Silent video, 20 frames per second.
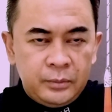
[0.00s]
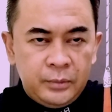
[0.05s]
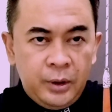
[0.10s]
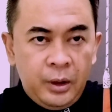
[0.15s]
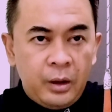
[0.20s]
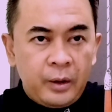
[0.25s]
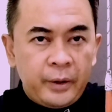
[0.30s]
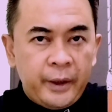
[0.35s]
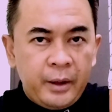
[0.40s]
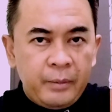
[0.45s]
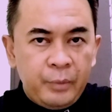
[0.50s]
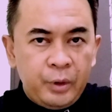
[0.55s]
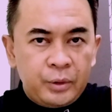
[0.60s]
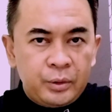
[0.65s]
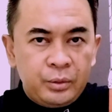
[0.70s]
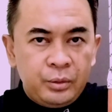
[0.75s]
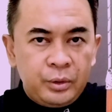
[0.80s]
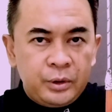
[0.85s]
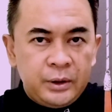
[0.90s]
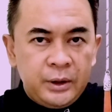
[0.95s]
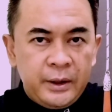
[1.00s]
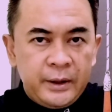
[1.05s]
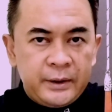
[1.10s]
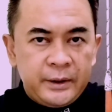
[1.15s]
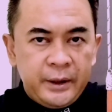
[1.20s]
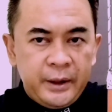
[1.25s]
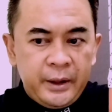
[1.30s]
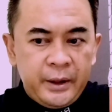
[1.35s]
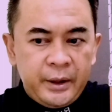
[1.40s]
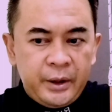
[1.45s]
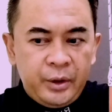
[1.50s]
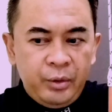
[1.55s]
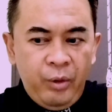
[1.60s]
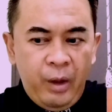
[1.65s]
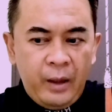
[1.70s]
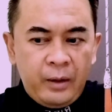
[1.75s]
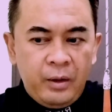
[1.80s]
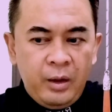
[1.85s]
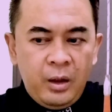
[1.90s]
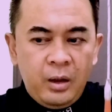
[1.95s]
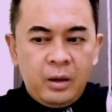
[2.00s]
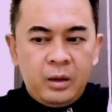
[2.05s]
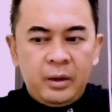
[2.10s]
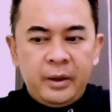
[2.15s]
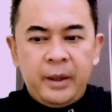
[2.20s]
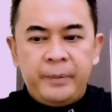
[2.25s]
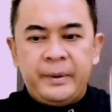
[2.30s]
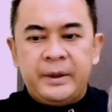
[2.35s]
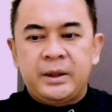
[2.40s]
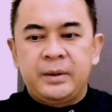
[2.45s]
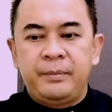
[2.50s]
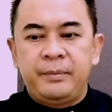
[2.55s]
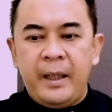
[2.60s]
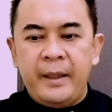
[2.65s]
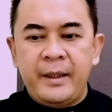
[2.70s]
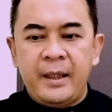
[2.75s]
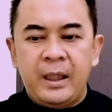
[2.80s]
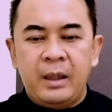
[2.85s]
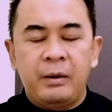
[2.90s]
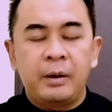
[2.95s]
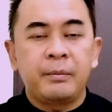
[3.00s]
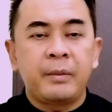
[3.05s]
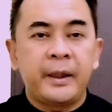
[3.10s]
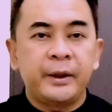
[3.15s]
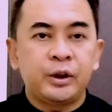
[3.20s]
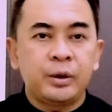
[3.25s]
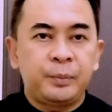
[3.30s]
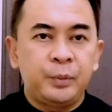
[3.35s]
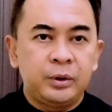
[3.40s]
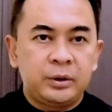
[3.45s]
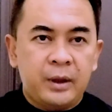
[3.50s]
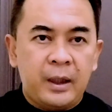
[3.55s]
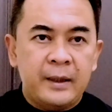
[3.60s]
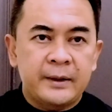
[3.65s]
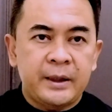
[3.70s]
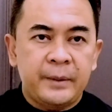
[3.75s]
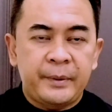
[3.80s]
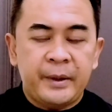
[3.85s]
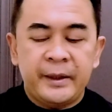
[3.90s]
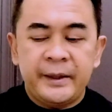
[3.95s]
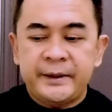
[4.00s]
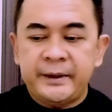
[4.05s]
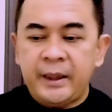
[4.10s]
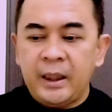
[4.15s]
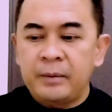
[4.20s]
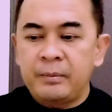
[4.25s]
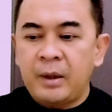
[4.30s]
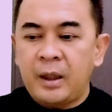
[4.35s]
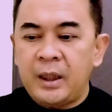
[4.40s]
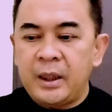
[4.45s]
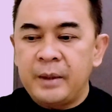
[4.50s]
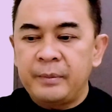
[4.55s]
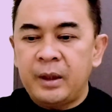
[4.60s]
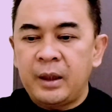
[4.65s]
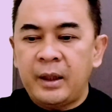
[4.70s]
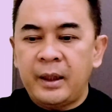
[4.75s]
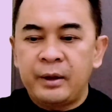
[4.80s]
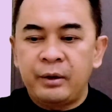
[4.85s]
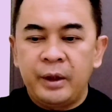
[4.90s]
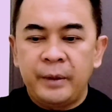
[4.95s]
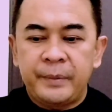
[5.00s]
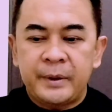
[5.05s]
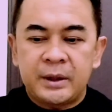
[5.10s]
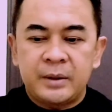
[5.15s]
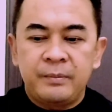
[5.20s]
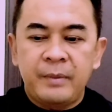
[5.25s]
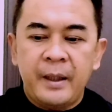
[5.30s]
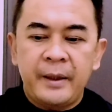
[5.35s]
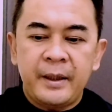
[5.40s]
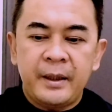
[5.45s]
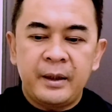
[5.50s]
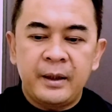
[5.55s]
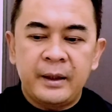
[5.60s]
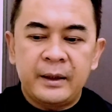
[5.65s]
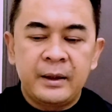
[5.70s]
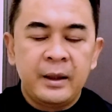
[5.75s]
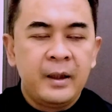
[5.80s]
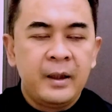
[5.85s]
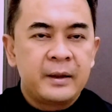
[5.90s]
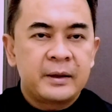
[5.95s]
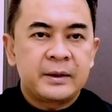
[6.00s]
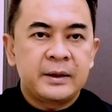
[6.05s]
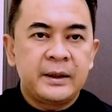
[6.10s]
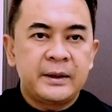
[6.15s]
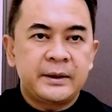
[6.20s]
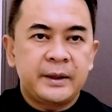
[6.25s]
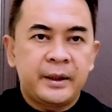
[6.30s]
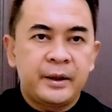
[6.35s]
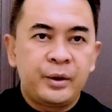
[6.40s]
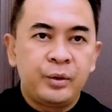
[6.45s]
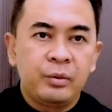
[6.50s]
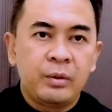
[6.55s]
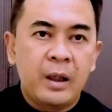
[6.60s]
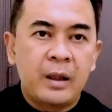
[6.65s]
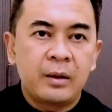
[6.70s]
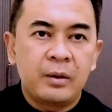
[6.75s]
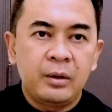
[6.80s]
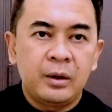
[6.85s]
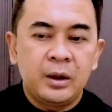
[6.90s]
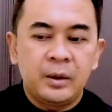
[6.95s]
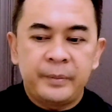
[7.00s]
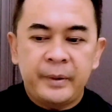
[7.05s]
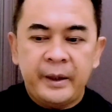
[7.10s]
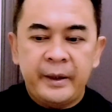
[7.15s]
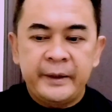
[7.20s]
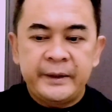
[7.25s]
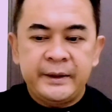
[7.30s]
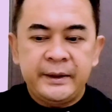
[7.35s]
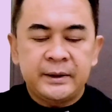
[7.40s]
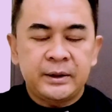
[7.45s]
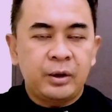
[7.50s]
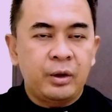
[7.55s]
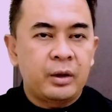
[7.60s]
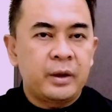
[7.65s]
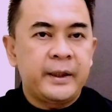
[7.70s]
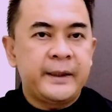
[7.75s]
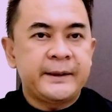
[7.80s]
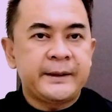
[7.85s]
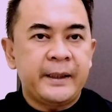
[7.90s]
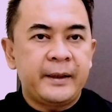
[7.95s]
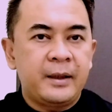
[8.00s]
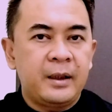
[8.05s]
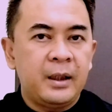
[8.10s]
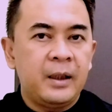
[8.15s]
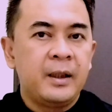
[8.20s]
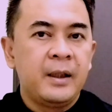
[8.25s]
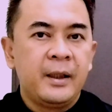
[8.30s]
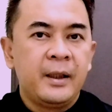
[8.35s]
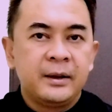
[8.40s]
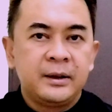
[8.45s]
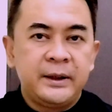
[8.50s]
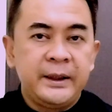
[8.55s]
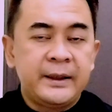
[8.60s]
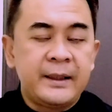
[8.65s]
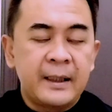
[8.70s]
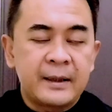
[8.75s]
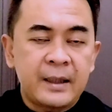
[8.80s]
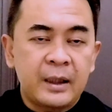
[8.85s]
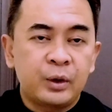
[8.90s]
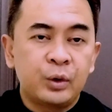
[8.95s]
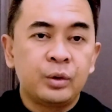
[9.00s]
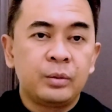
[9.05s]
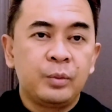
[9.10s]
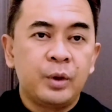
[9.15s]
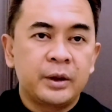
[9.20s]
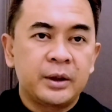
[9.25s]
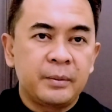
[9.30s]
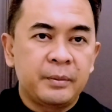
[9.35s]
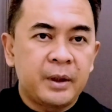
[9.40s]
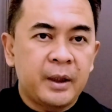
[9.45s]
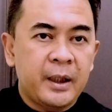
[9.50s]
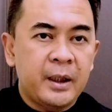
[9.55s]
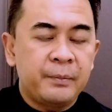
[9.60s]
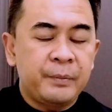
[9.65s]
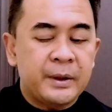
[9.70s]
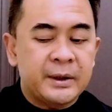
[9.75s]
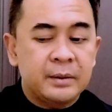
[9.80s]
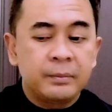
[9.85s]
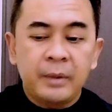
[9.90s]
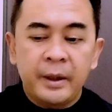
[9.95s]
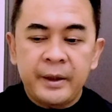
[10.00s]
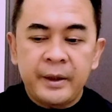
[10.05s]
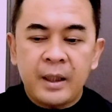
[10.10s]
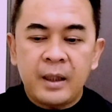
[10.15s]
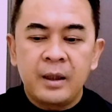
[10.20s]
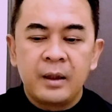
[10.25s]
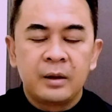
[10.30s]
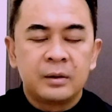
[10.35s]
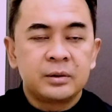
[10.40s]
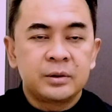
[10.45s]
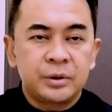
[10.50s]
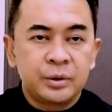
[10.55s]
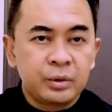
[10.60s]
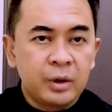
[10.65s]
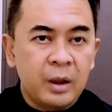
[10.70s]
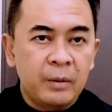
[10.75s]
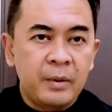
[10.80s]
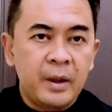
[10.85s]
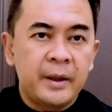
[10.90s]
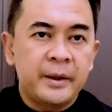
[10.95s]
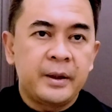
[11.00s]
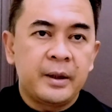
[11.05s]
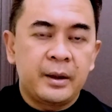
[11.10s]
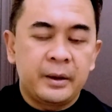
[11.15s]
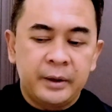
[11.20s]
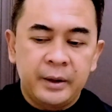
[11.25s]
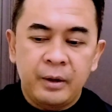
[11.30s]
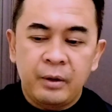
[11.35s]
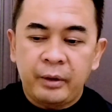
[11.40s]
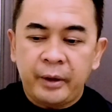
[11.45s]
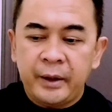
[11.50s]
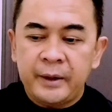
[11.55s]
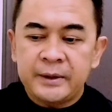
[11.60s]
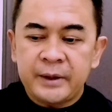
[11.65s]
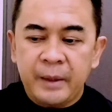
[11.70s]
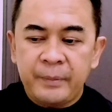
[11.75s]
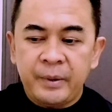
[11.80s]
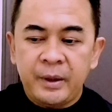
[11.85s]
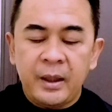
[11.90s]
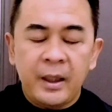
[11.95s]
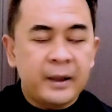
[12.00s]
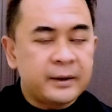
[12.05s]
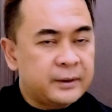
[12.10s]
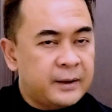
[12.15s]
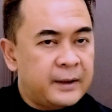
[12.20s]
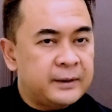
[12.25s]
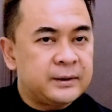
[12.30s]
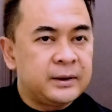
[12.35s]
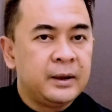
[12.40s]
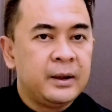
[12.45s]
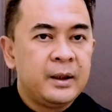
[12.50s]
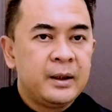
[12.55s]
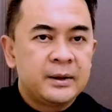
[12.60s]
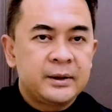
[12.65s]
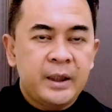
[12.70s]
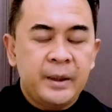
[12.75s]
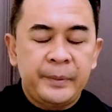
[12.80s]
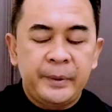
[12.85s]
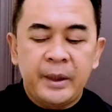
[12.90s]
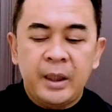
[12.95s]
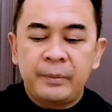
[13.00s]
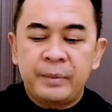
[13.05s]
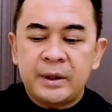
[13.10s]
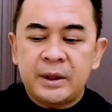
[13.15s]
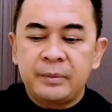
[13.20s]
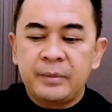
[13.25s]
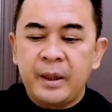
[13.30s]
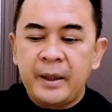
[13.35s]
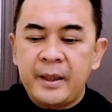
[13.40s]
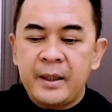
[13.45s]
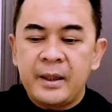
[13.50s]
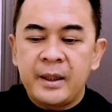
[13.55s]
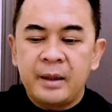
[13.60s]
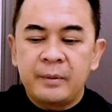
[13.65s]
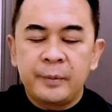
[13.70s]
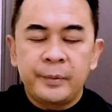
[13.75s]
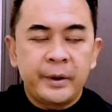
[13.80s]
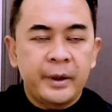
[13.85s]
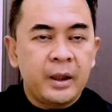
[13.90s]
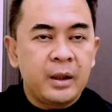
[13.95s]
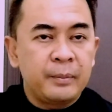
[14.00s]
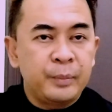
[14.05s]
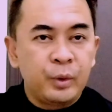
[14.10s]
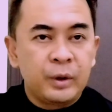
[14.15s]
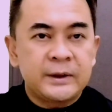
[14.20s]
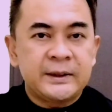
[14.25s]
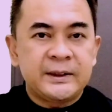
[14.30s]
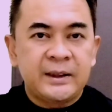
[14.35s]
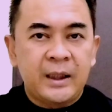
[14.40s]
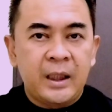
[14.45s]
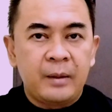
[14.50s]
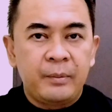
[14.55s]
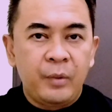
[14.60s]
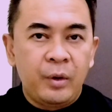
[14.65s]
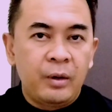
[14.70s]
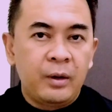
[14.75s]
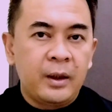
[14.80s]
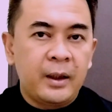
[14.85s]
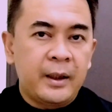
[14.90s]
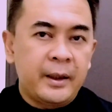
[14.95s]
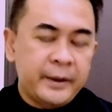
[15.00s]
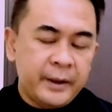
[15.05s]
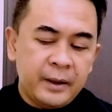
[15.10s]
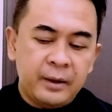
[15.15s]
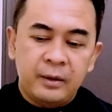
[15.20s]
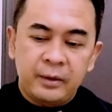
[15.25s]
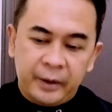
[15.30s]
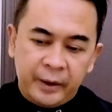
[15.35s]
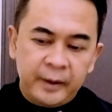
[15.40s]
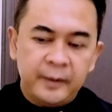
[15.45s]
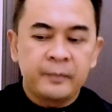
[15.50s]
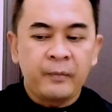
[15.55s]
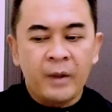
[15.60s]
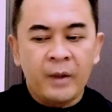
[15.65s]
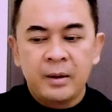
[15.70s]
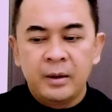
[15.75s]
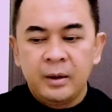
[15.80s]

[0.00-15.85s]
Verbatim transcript: Oke bosku selisih 2 gol ya Persebaya lawan Barito Putra saya prediksikan bakal dimenangkan oleh Persebaya dengan selisih 2 gol Prediksi skor dari saya adalah 3-1 buat kemenangan Persebaya Surabaya ya oke saya pegang atas saya pegang Persebaya dengan memberikan kurs setengah bola ya oke